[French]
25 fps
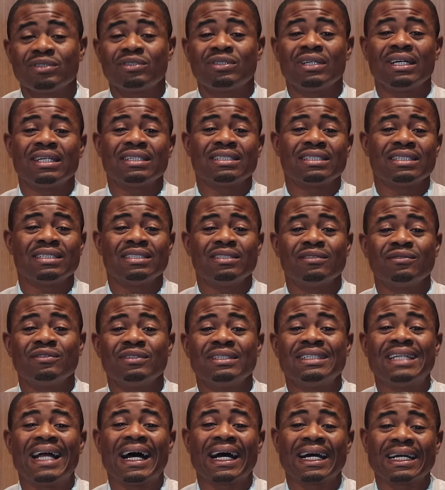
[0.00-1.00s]
je suis en train de
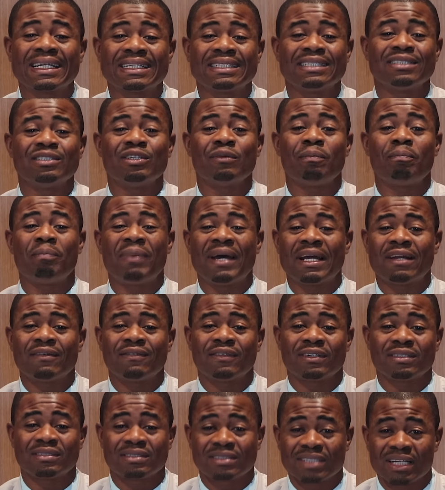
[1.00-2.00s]
vous dire d'arrêter de perdre
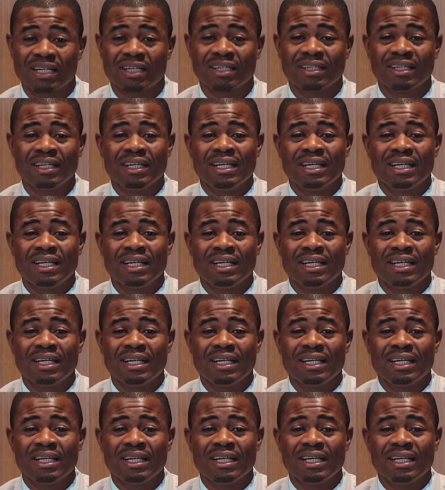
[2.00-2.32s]
votre temps.